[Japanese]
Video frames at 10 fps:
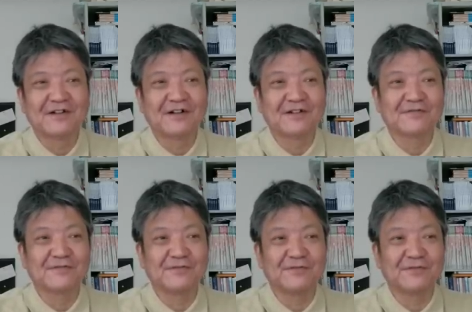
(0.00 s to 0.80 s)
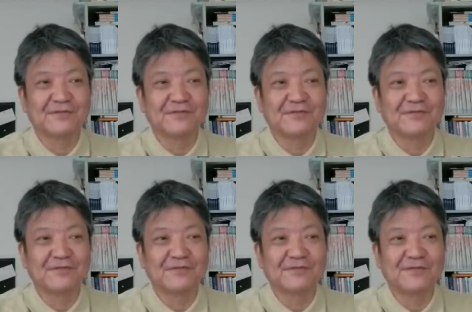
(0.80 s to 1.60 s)
あ
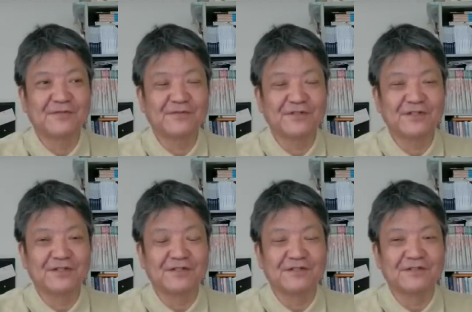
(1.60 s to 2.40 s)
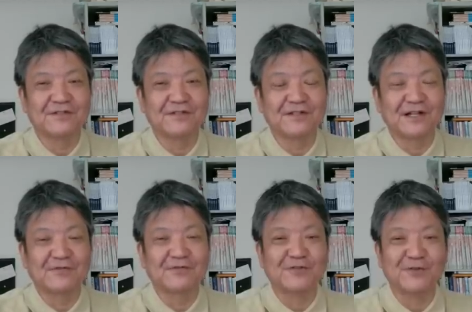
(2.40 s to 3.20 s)
の日本人にな
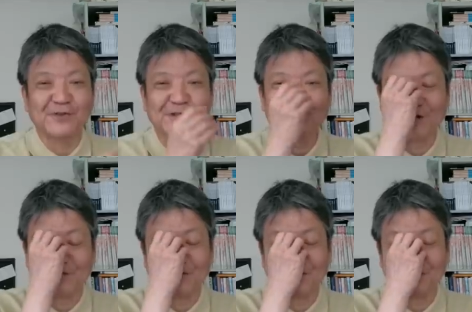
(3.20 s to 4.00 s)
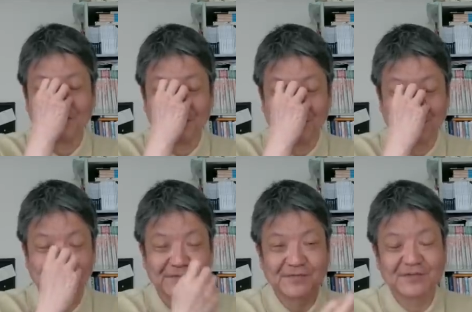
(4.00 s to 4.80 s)
るといろいろいいことあるらしいですね。
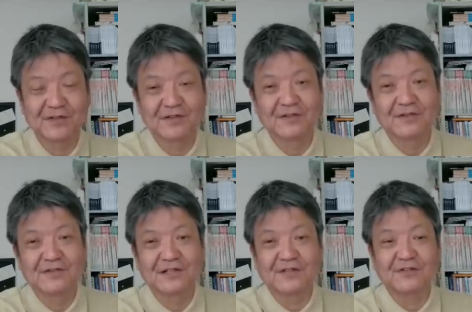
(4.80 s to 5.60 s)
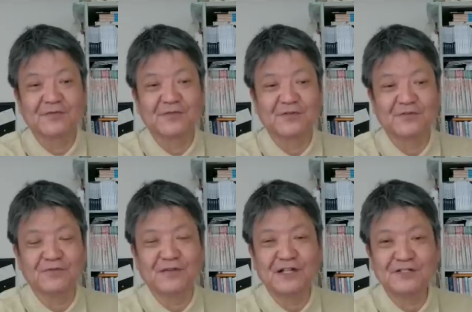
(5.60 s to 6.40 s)
何よりも日本
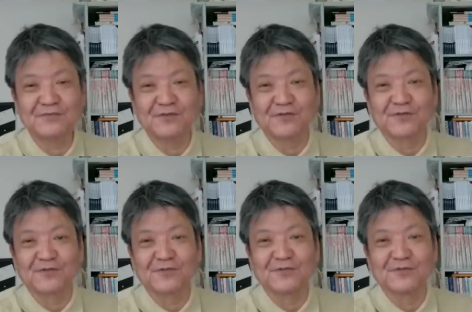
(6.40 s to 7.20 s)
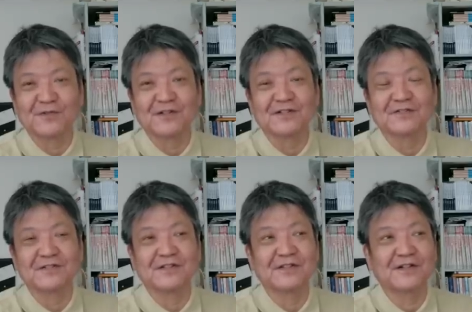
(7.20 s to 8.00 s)
のパスポートというのはです
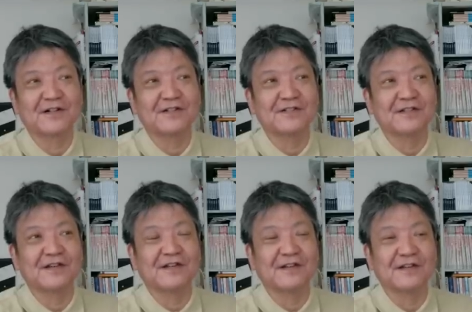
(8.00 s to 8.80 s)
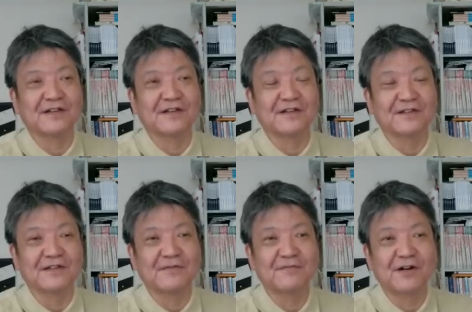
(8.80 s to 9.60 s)
ね世界で、
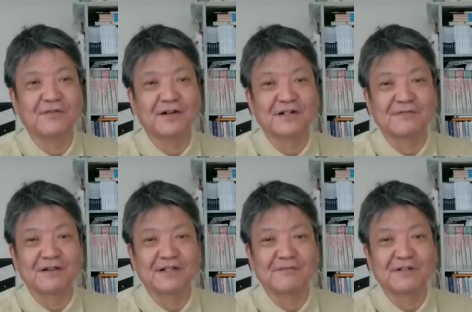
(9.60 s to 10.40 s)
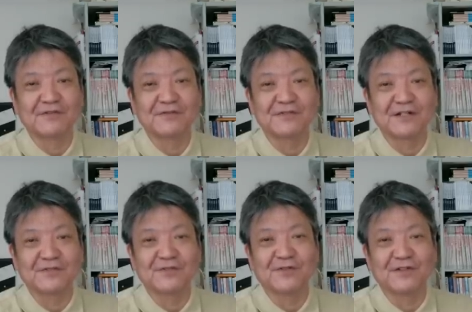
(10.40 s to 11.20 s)
えー、ナンバーワンかワンナンバーツーぐらい
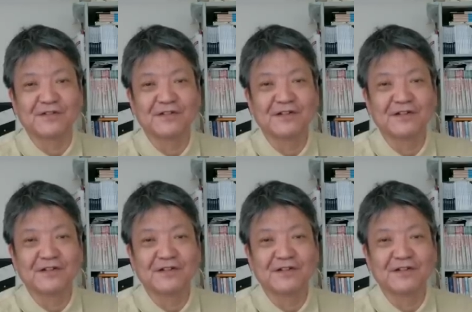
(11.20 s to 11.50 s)
に強い